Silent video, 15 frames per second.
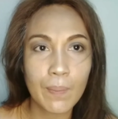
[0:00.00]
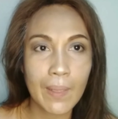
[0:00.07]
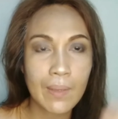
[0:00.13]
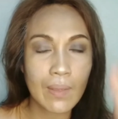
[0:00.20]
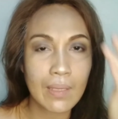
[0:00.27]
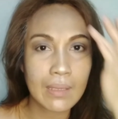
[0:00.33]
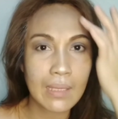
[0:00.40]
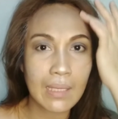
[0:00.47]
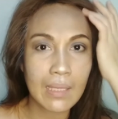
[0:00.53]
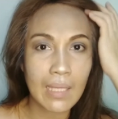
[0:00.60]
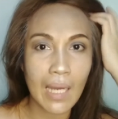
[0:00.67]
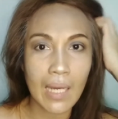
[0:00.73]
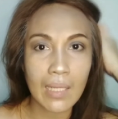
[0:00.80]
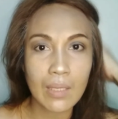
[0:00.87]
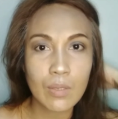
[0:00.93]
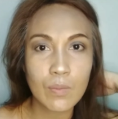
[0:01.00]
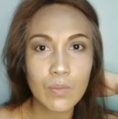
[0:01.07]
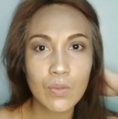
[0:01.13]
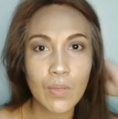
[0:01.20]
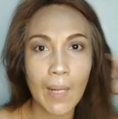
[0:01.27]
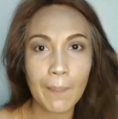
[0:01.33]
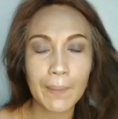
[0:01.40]
Pero ang nangyari,
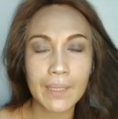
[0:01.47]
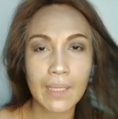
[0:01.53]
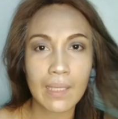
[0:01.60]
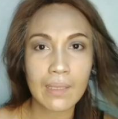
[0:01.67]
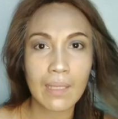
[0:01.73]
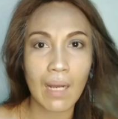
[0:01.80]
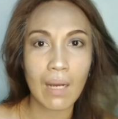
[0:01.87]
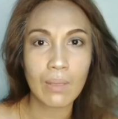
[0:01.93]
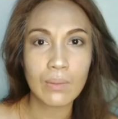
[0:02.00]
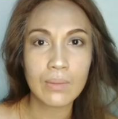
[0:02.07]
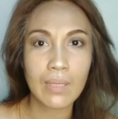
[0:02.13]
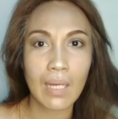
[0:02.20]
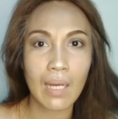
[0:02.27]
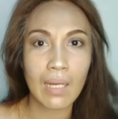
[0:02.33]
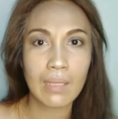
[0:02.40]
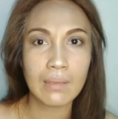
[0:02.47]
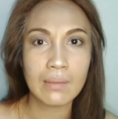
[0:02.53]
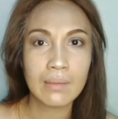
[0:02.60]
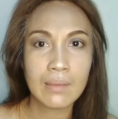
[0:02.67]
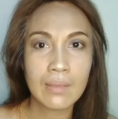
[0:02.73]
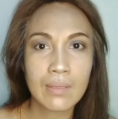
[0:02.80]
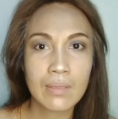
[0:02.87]
kumuha pa talaga ako ng...
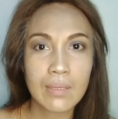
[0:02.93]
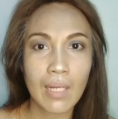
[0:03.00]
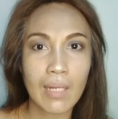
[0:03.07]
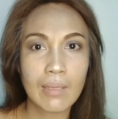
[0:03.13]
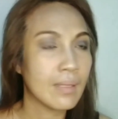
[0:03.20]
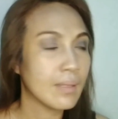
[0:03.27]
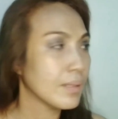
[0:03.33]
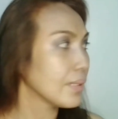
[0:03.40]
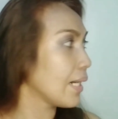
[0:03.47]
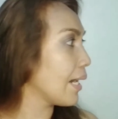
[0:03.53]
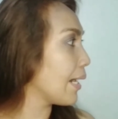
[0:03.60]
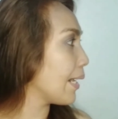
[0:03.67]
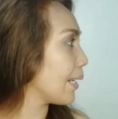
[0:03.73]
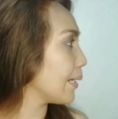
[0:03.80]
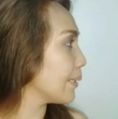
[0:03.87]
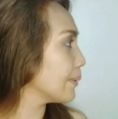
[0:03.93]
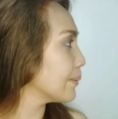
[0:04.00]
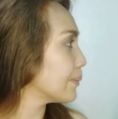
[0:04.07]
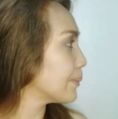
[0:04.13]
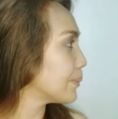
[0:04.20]
Hello. Char- Hi!